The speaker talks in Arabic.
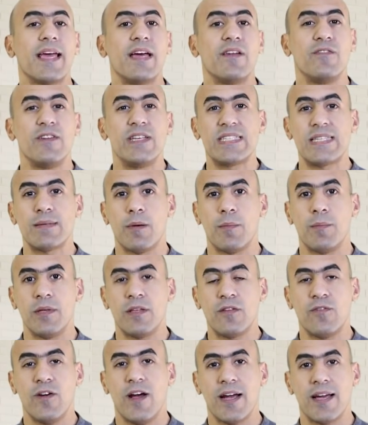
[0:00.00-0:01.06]
كان في سبب
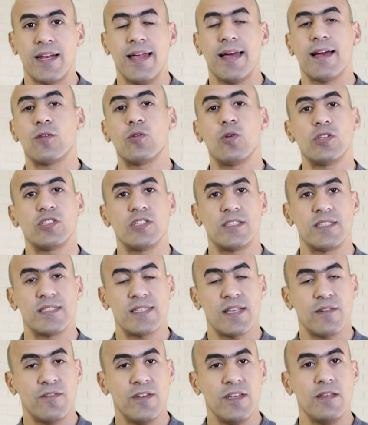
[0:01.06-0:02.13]
يدفعك لأخذه عشان
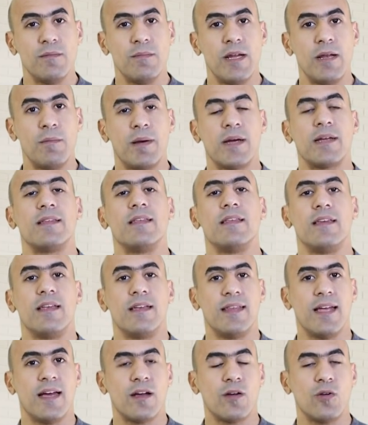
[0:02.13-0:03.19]
تستفيد من البكتيريا
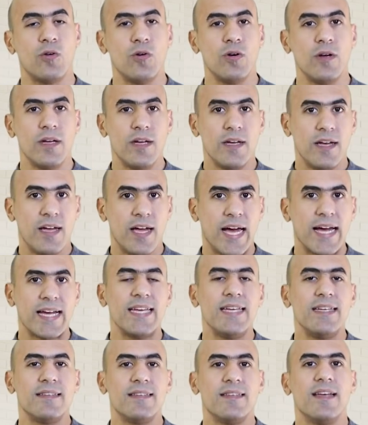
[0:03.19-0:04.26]
داخله
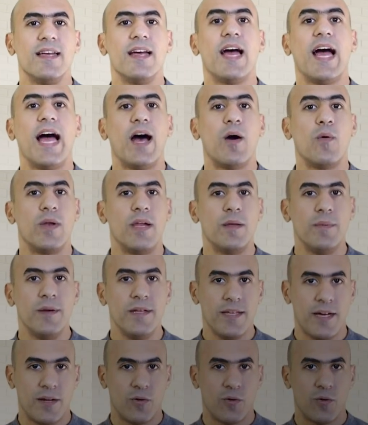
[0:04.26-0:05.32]
أكيد حاول
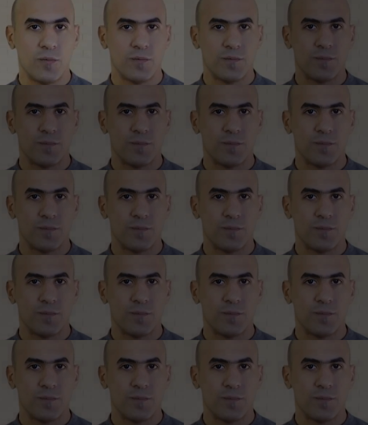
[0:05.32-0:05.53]
ابعد عنه